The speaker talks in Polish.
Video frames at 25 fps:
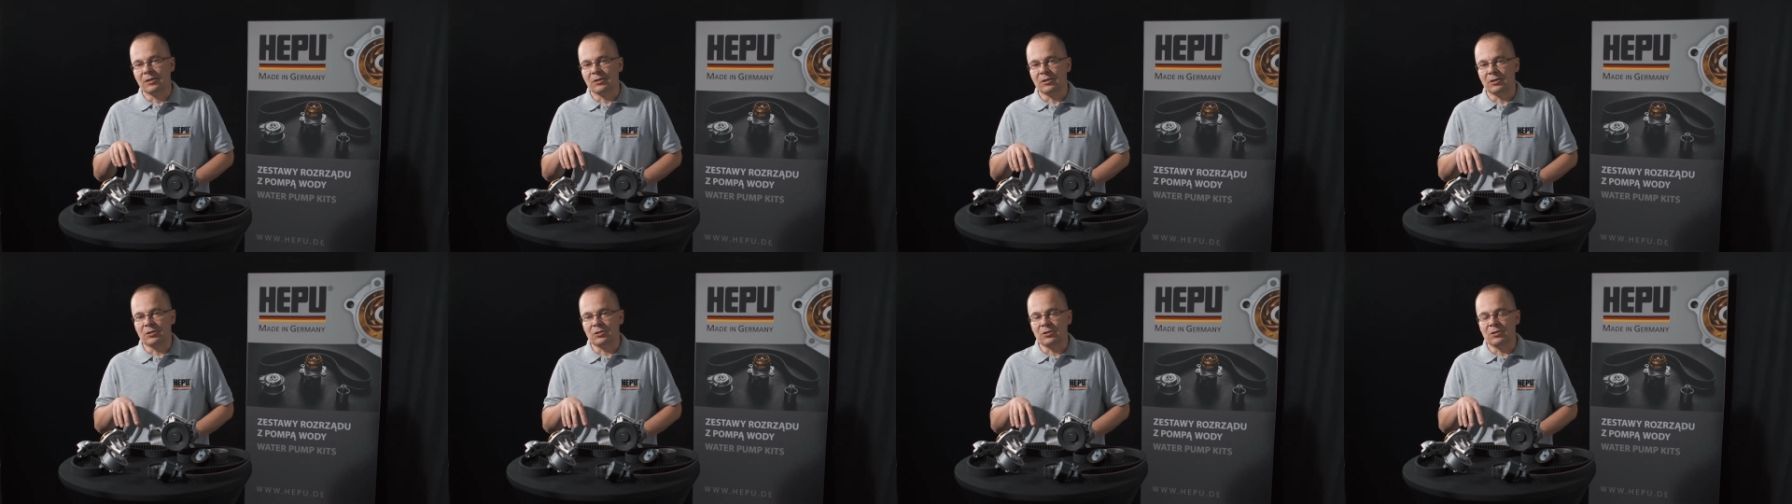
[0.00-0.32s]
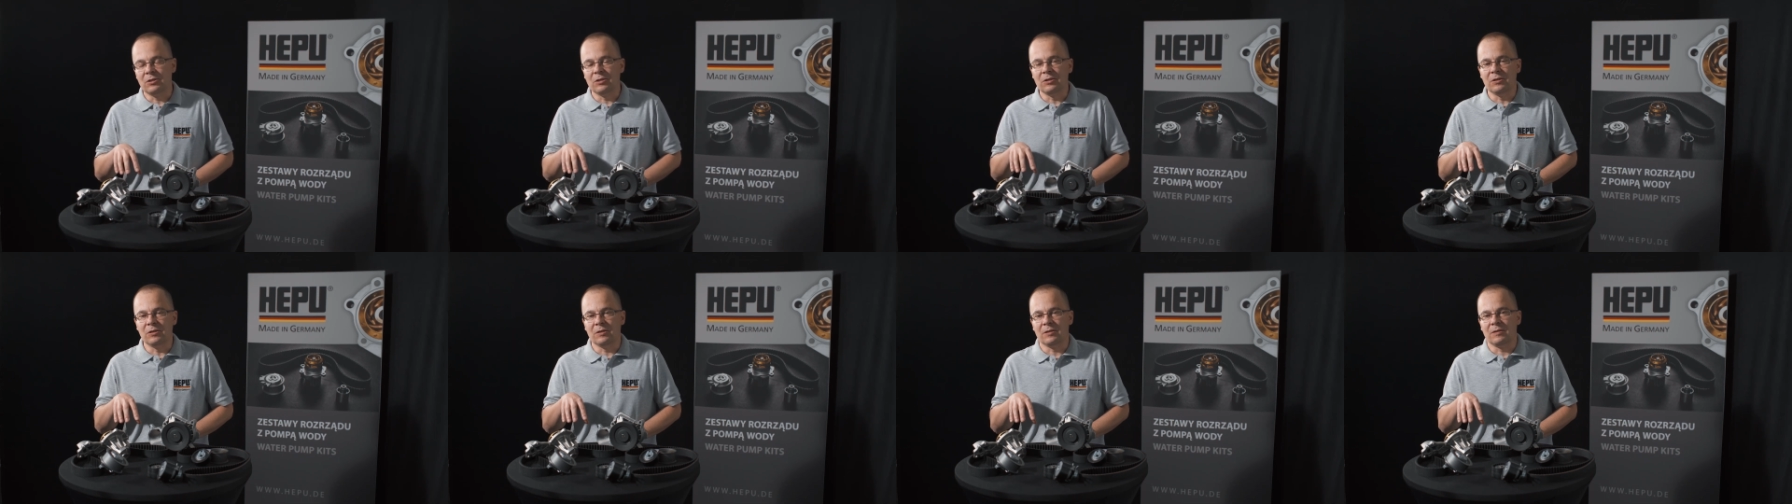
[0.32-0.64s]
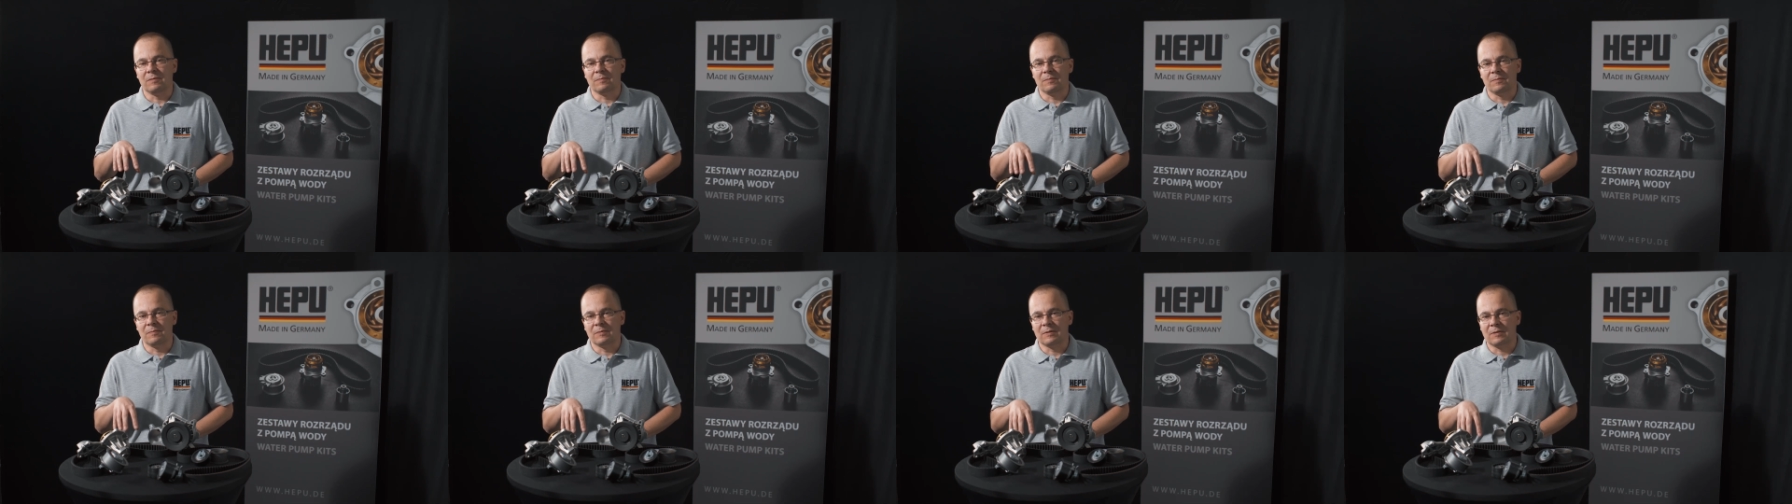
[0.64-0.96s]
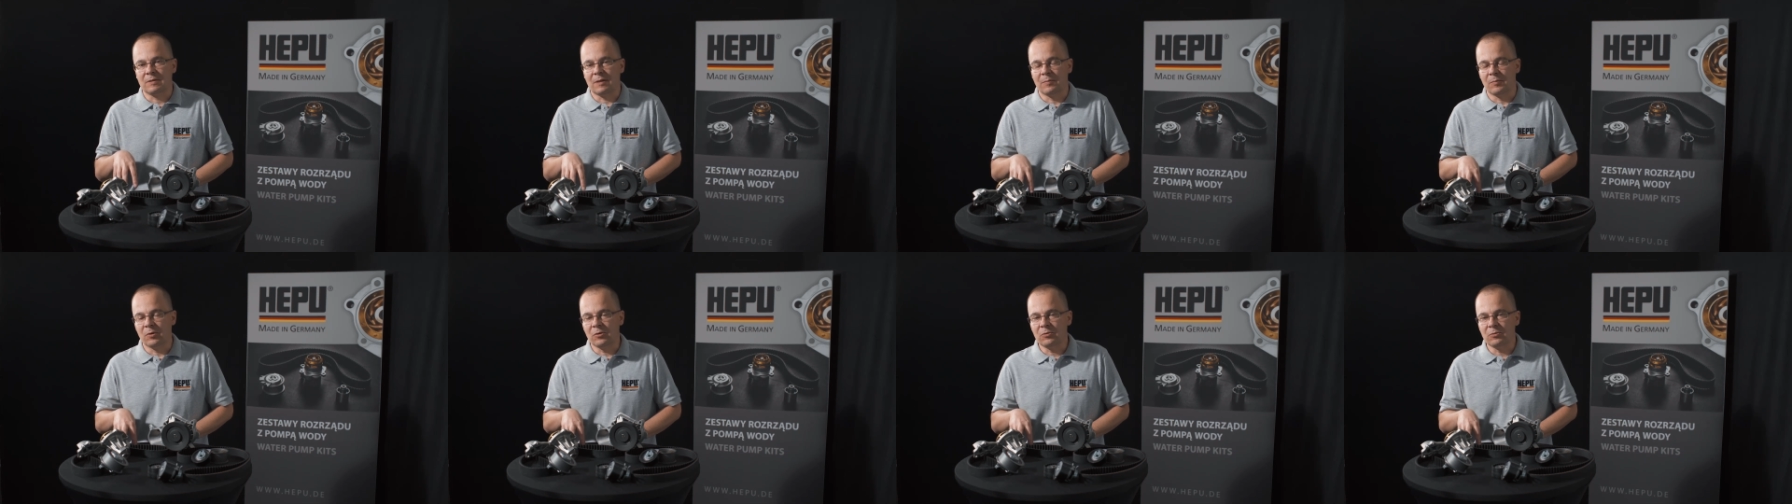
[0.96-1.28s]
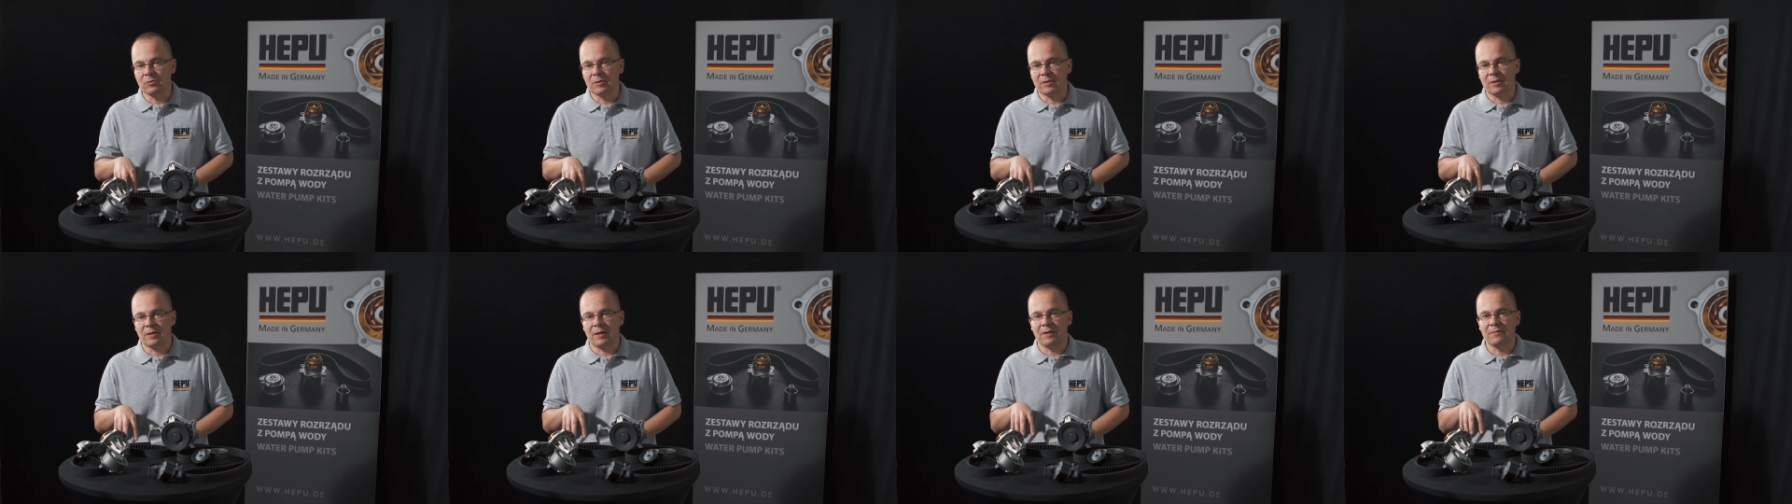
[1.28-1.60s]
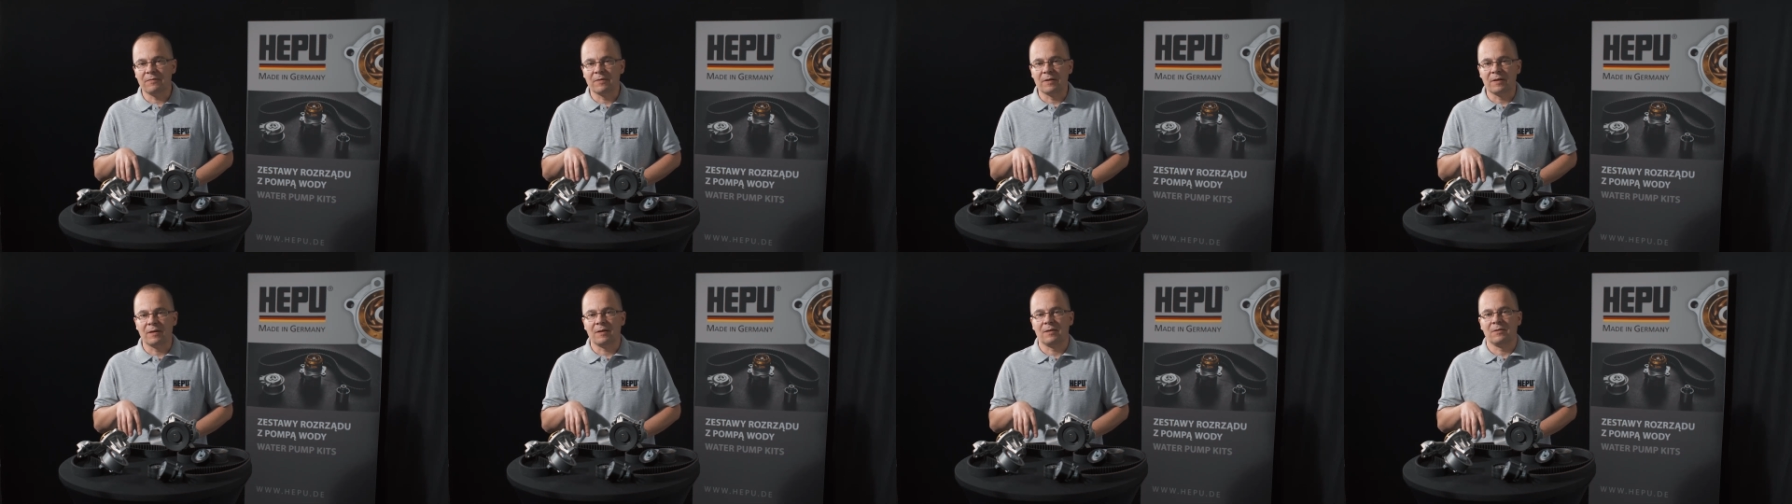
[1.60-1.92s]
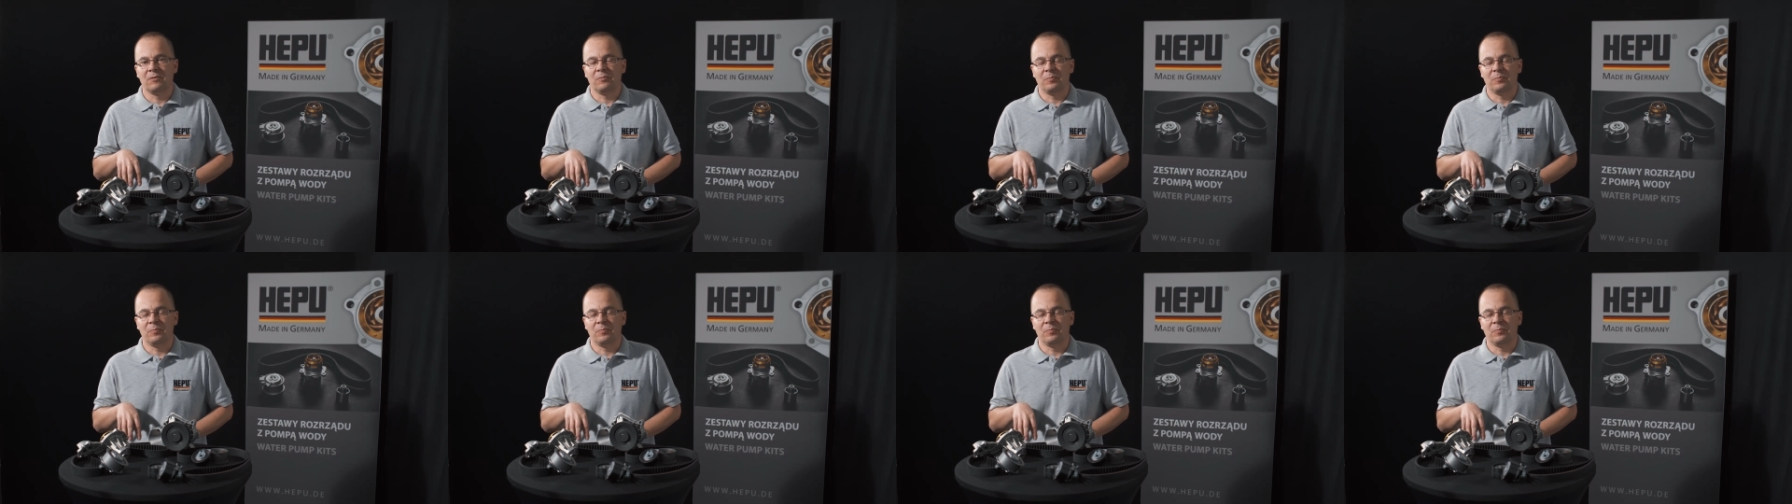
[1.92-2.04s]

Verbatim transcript: Jeśli samochód trafia